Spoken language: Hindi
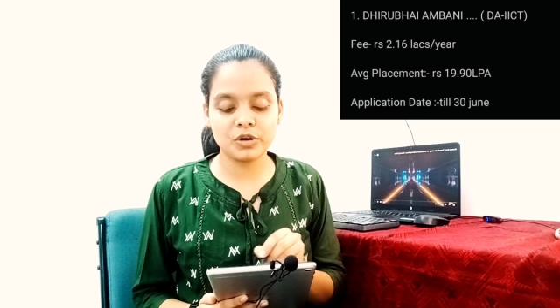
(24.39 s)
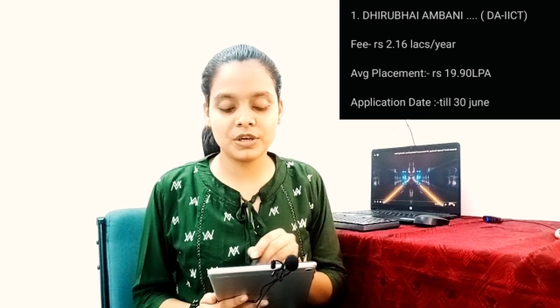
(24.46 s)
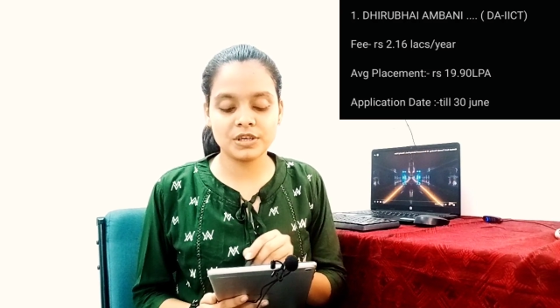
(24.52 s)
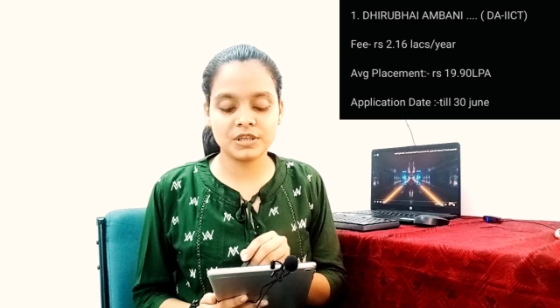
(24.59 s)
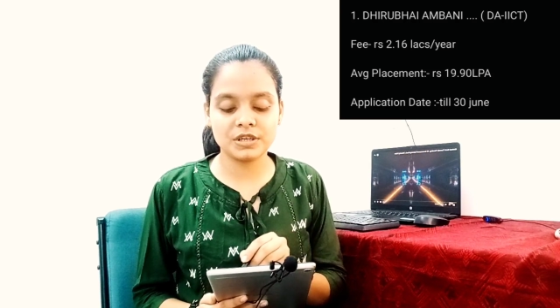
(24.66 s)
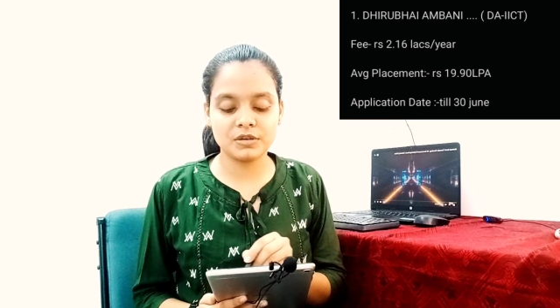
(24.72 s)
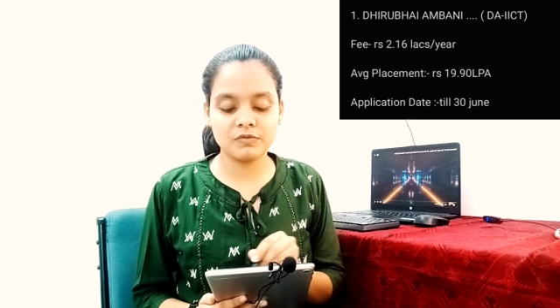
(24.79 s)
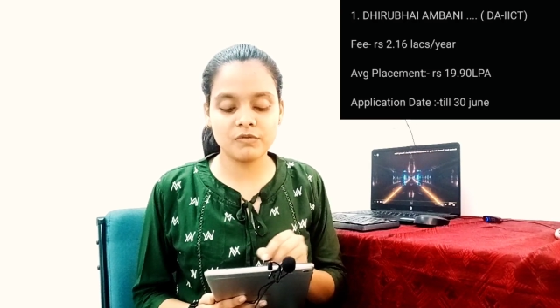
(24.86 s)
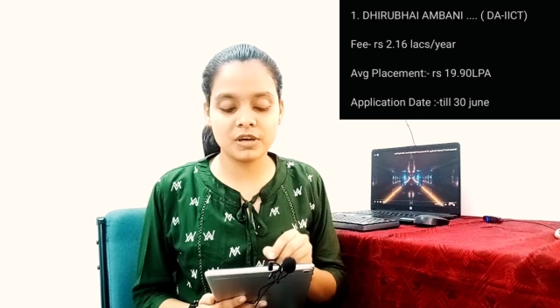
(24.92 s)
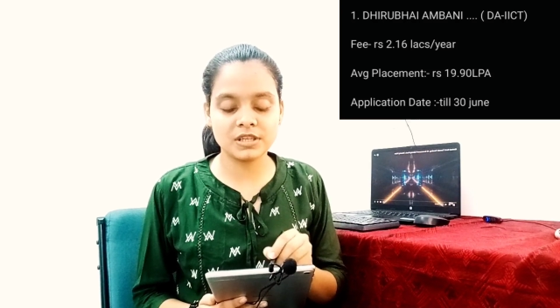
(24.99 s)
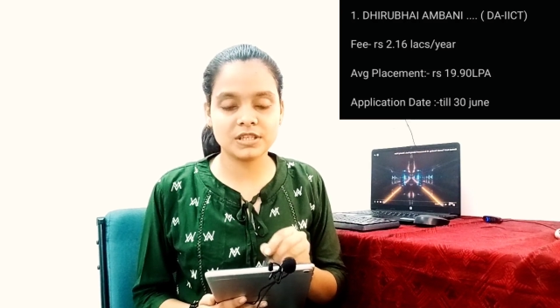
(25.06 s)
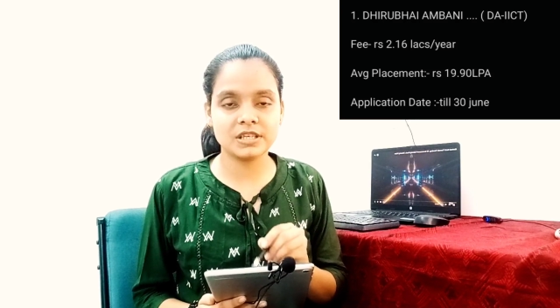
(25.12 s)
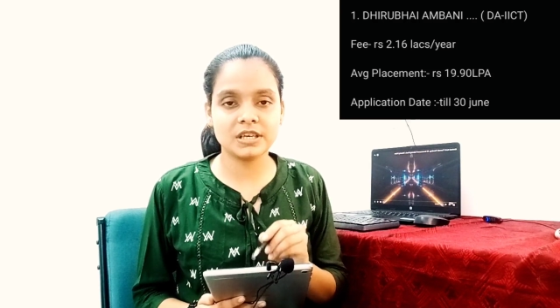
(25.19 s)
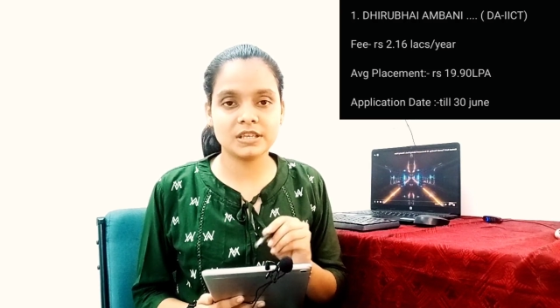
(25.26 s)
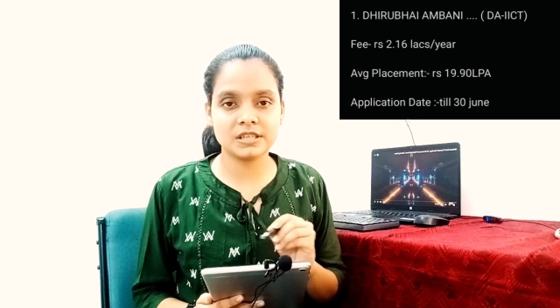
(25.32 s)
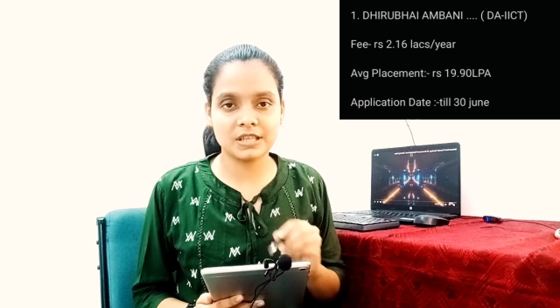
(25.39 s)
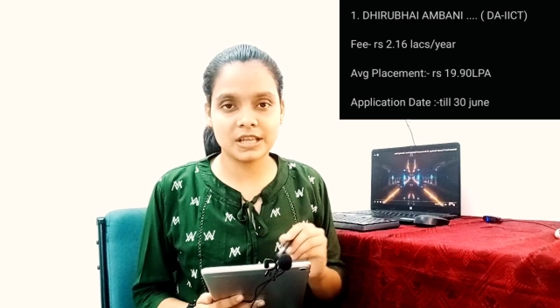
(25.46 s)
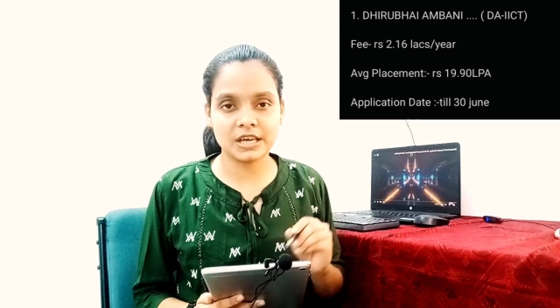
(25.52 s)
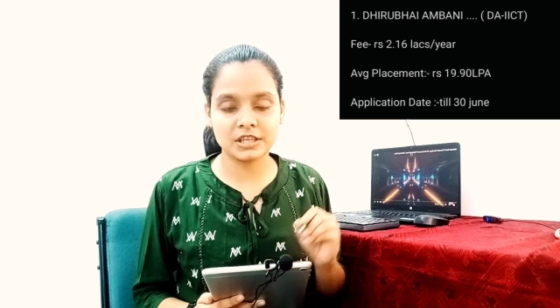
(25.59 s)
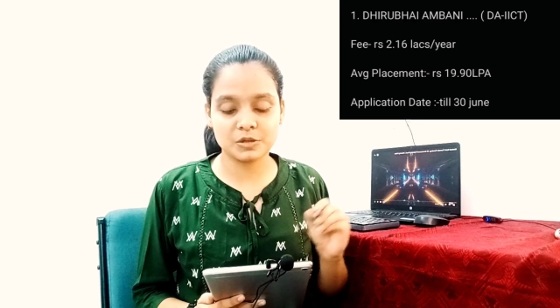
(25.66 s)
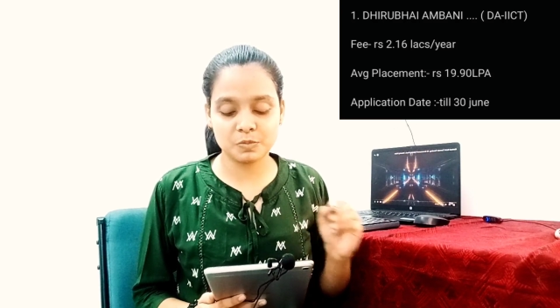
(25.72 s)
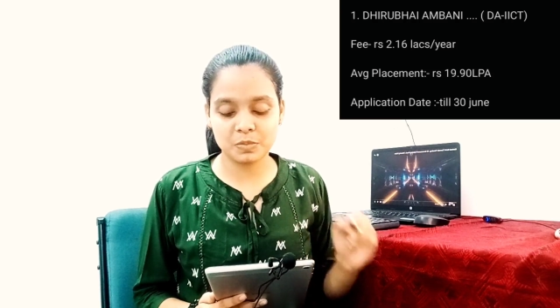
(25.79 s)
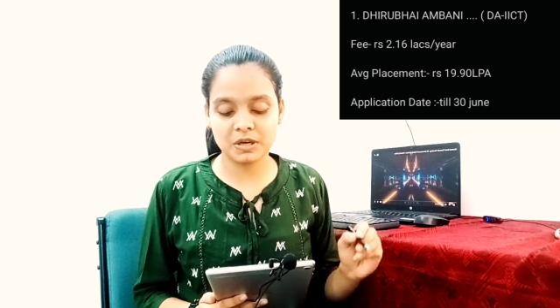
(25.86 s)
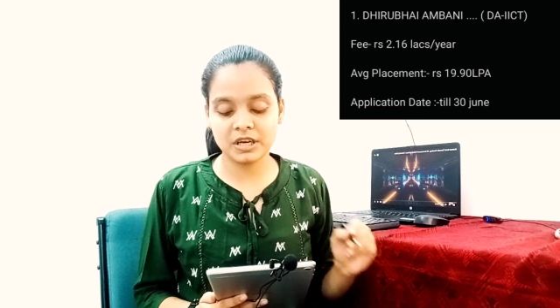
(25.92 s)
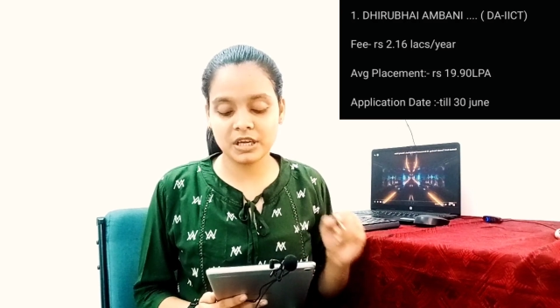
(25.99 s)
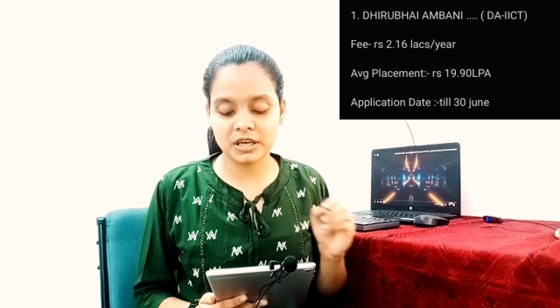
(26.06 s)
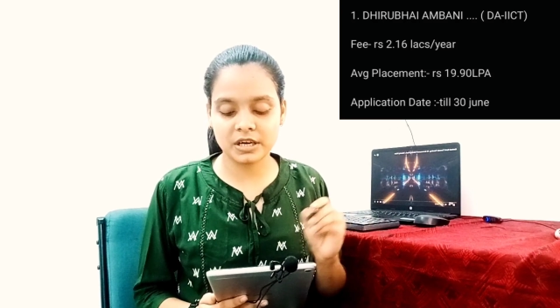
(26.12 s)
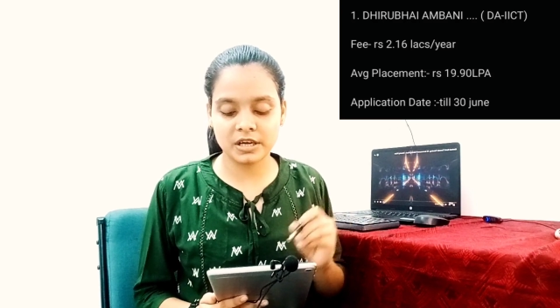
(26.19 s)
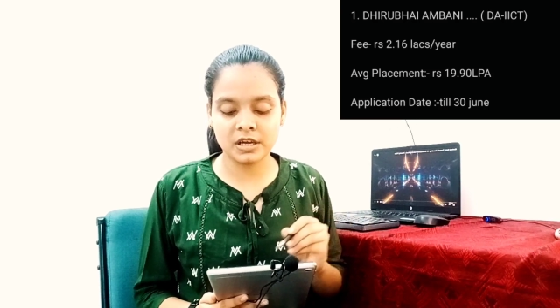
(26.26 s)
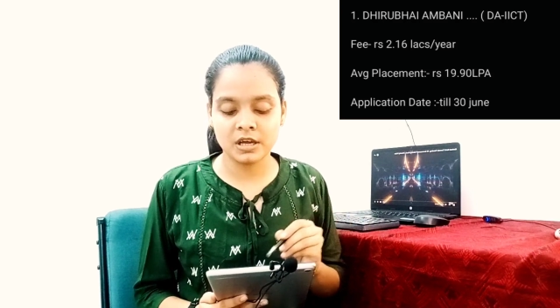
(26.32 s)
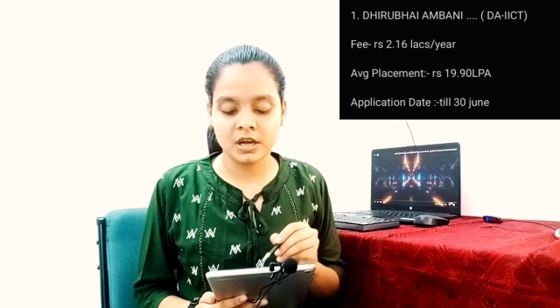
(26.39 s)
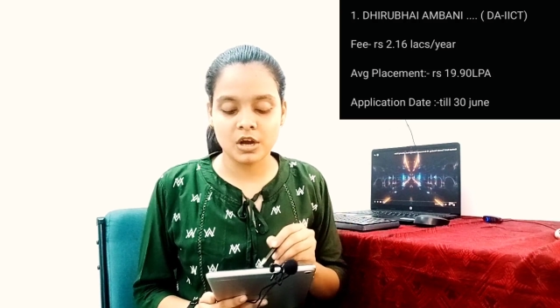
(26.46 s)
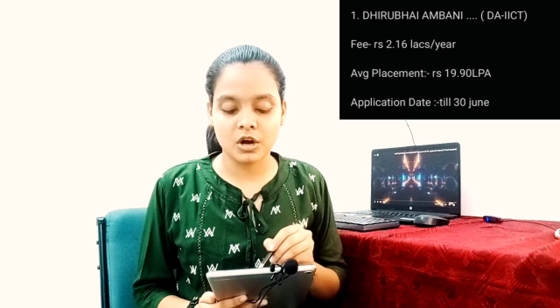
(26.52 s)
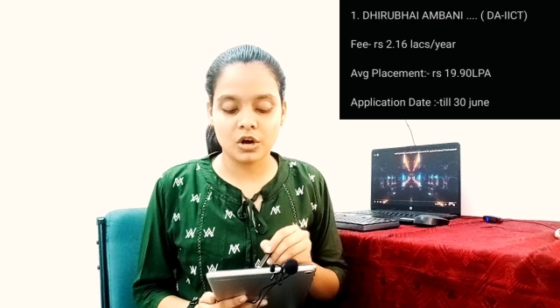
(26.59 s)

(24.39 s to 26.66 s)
पॉइंट वन सिक्स लैक्स पर ईयर है